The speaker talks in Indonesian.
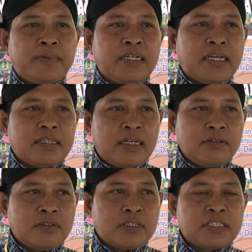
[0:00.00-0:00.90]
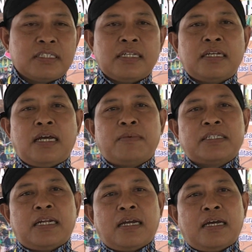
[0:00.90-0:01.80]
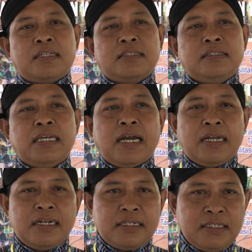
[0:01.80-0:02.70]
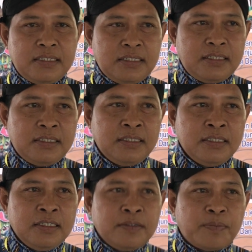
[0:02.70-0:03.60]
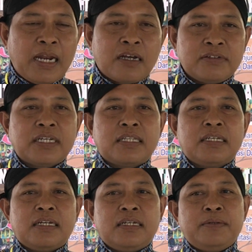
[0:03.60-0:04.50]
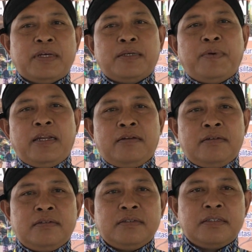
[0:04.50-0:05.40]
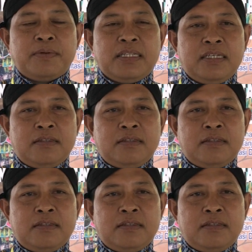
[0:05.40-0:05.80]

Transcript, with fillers: peningkatan kesejahteraan masyarakat yang ada di pelaku wisata yang ada di Bandung. Seperti